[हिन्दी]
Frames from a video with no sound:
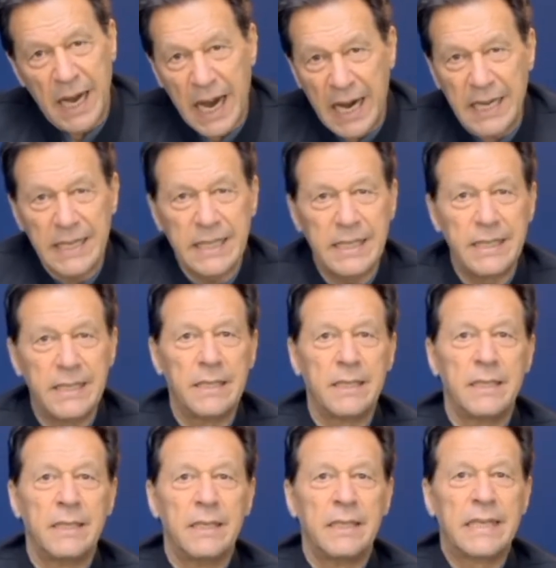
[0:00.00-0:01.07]
हारी
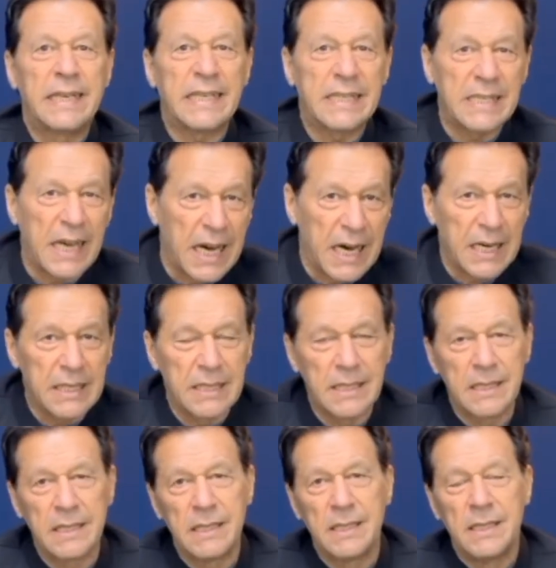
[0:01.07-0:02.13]
किसान